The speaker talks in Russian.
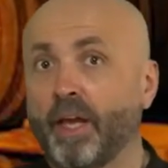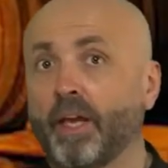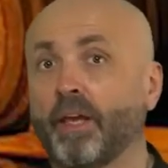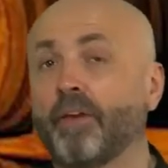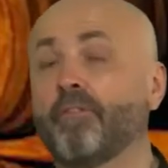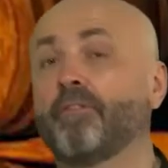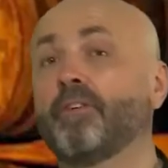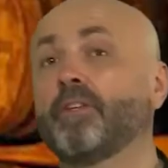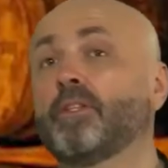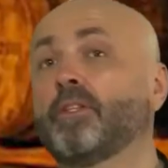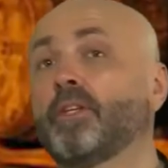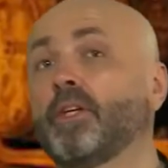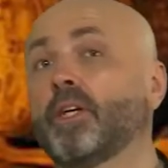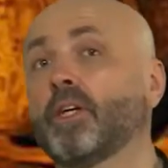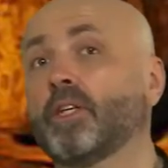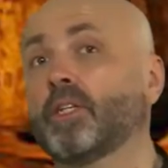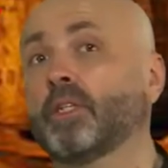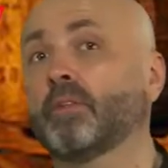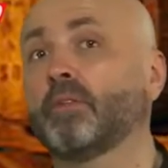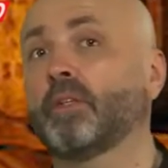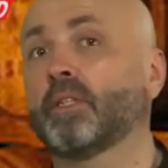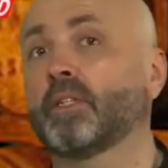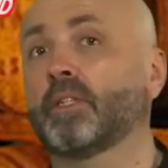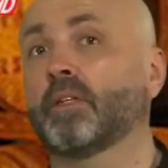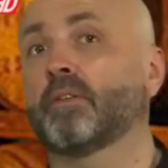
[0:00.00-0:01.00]
и вы
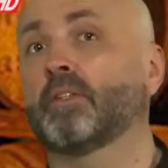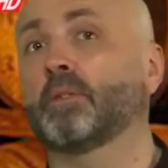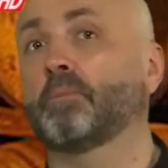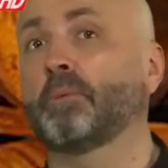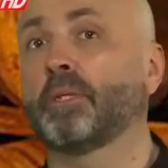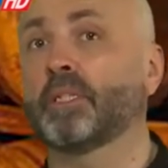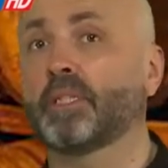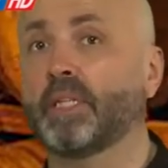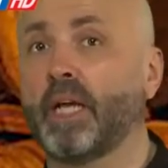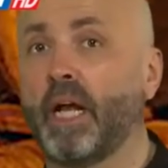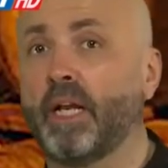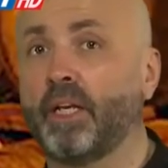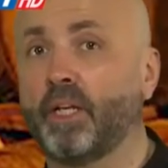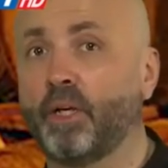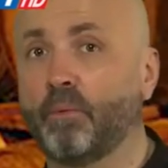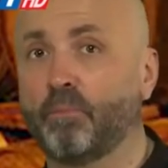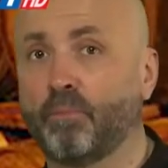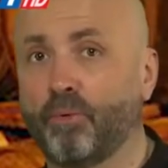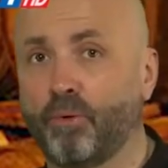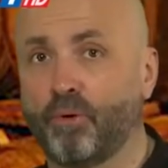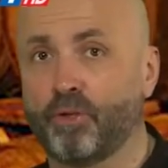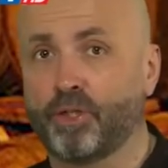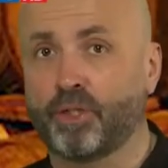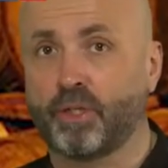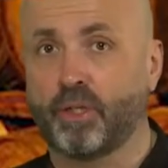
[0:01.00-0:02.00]
выдерживается в специальных
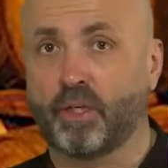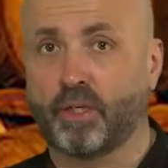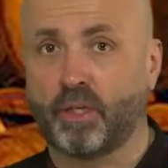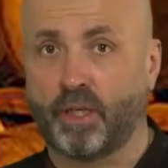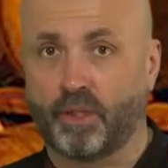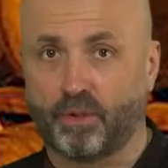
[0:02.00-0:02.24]
бочках,